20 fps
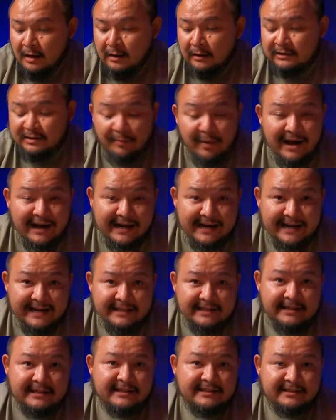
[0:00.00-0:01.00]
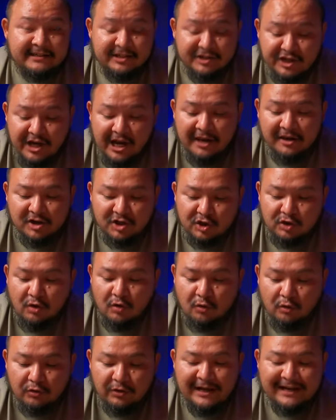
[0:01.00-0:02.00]
Табак Редди, изначально что,
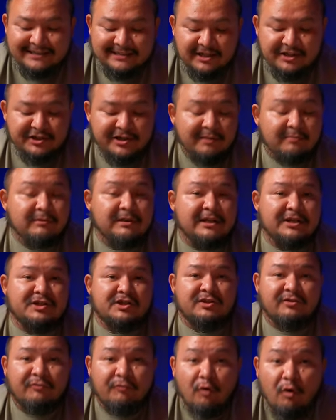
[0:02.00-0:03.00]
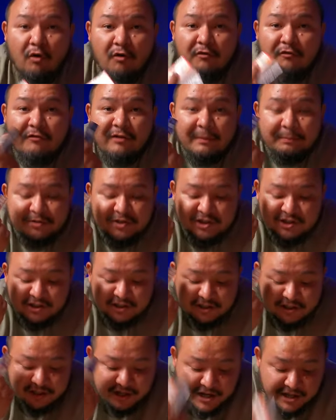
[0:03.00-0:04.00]
куда, зачем, для чего он
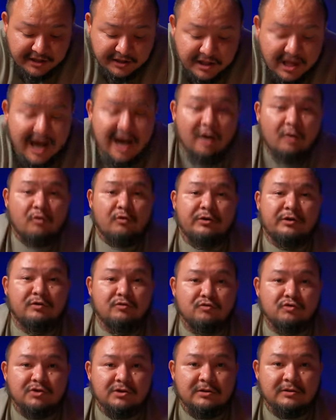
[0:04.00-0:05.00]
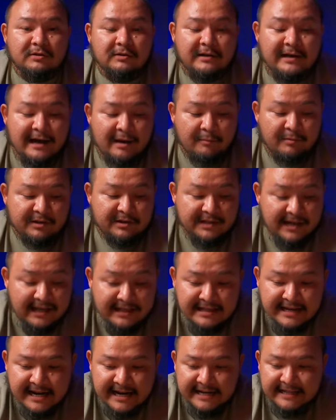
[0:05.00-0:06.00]
вообще нахуй нужен? Как бы, да,
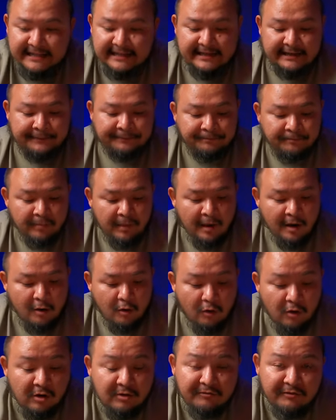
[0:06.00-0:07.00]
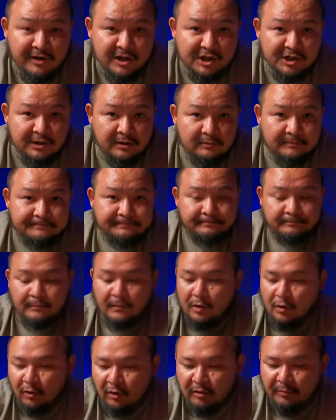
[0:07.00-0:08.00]
на рынке. Он вышел,
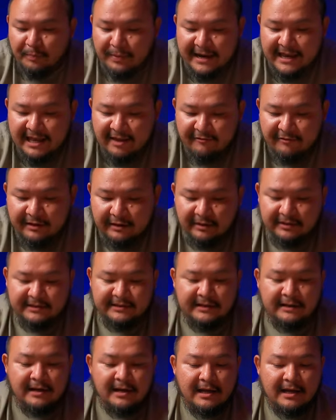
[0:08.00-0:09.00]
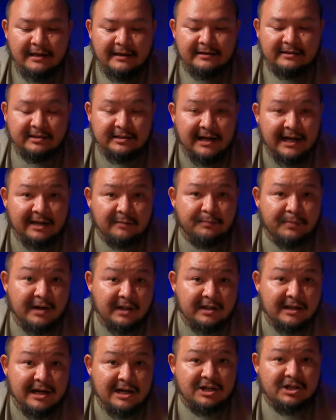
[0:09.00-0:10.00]
он появился – Старт
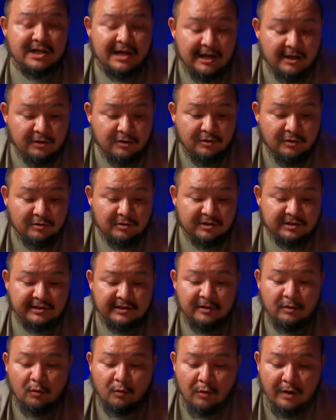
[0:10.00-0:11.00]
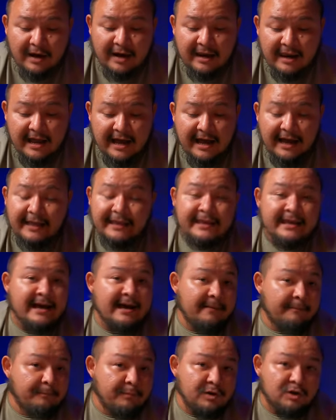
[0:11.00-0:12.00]
продаж, анонсы, вуаля.
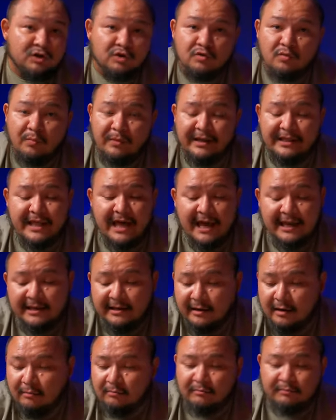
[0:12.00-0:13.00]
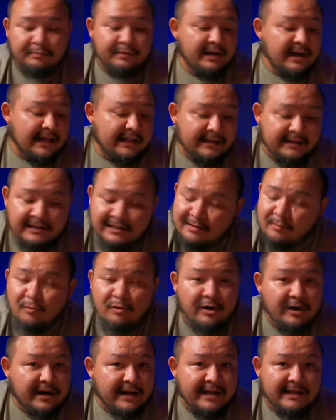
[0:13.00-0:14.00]
Я пишу менеджерам, блядь, где
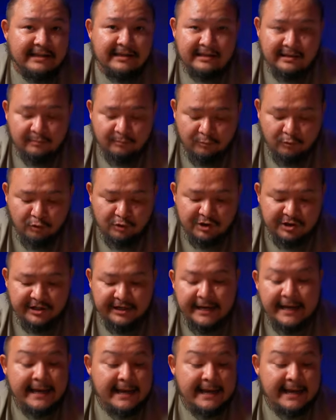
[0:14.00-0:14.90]
мой рейди, ебучие.